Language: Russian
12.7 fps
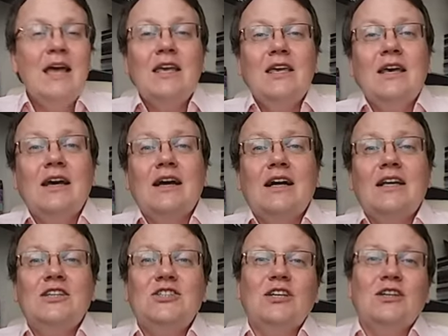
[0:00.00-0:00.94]
И,
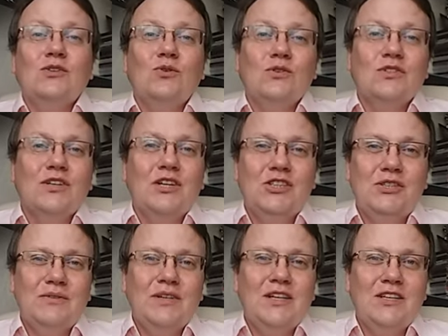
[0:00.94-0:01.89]
конечно, этот
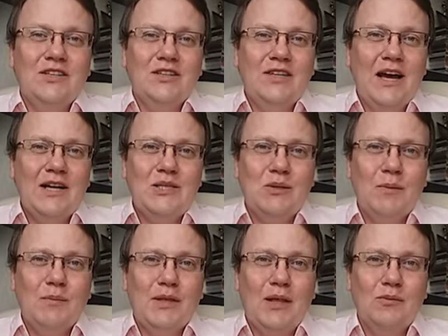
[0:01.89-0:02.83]
розыгрыш выглядит так
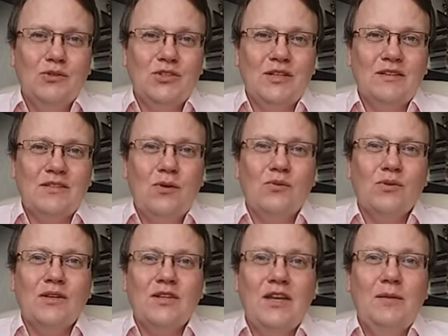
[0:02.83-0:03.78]
себе, потому что на
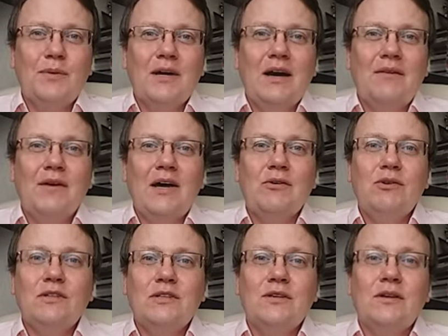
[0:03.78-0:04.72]
самом-то деле
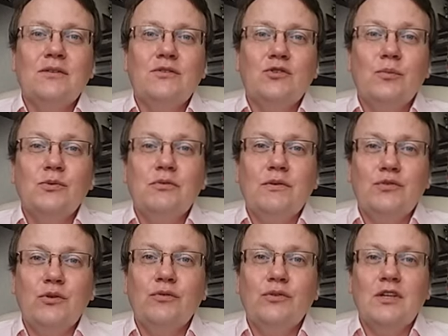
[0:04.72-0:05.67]
проговаривается, э, собственно,
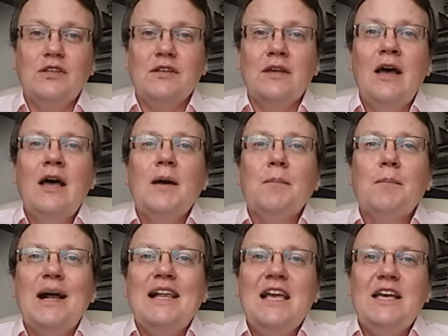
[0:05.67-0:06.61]
все вот это
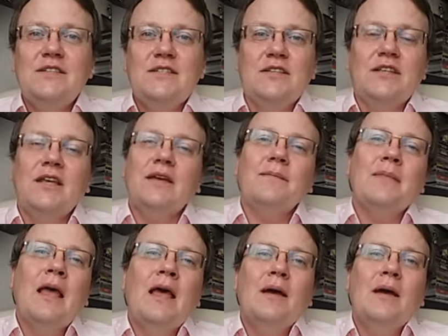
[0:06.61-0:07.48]
болезненное,